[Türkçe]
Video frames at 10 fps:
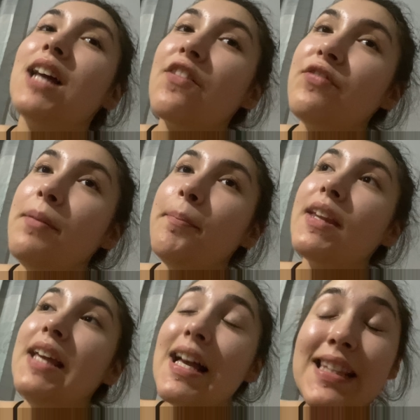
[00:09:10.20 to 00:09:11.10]
takvim
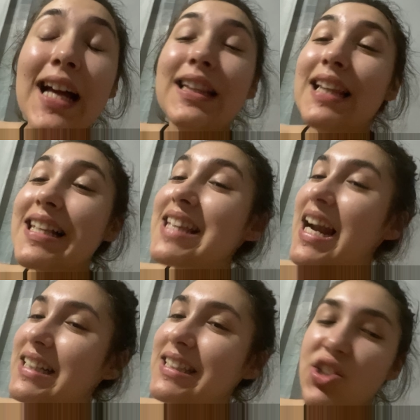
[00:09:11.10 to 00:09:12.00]
yaz saatine
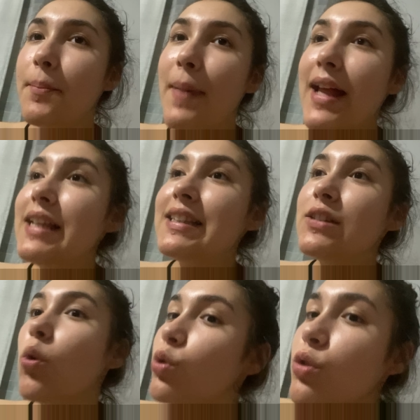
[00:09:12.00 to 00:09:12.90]
sarktığı için ben de
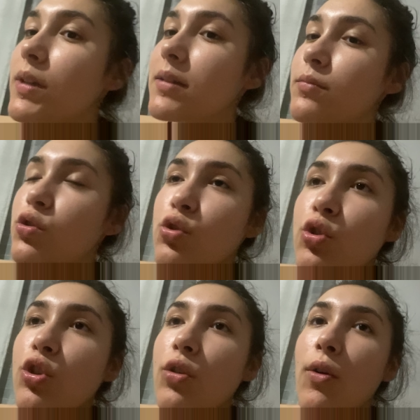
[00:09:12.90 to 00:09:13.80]
doldurmadım.
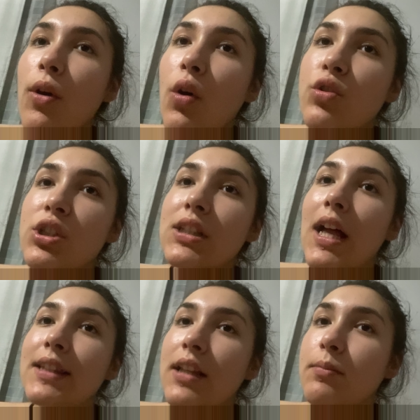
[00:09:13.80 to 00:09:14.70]
Çünkü hocanın
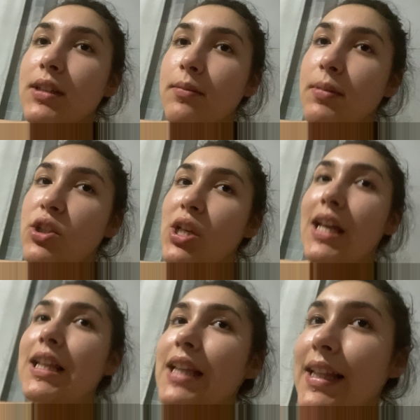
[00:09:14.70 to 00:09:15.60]
anlatmadığı bir
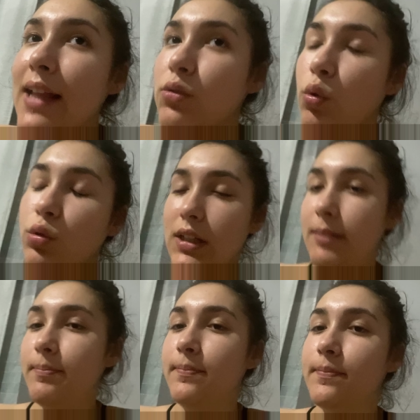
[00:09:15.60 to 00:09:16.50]
şeyi neden doldurayım
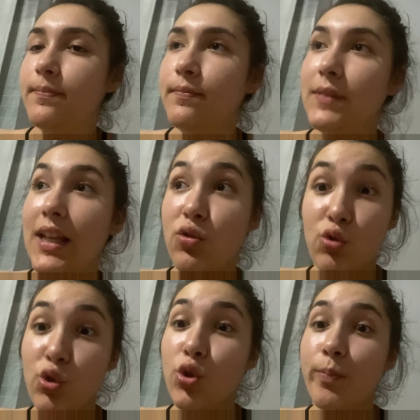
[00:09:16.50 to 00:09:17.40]
diye
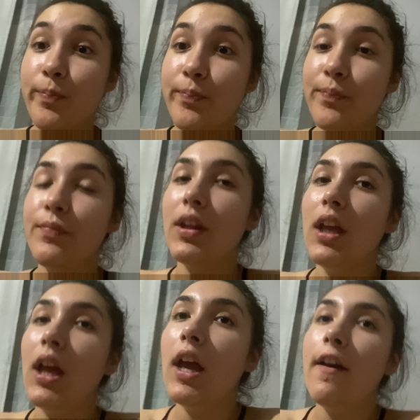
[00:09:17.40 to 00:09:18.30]
düşündüm.
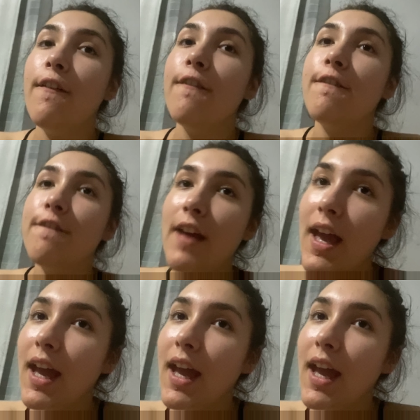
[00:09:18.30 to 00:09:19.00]
Ve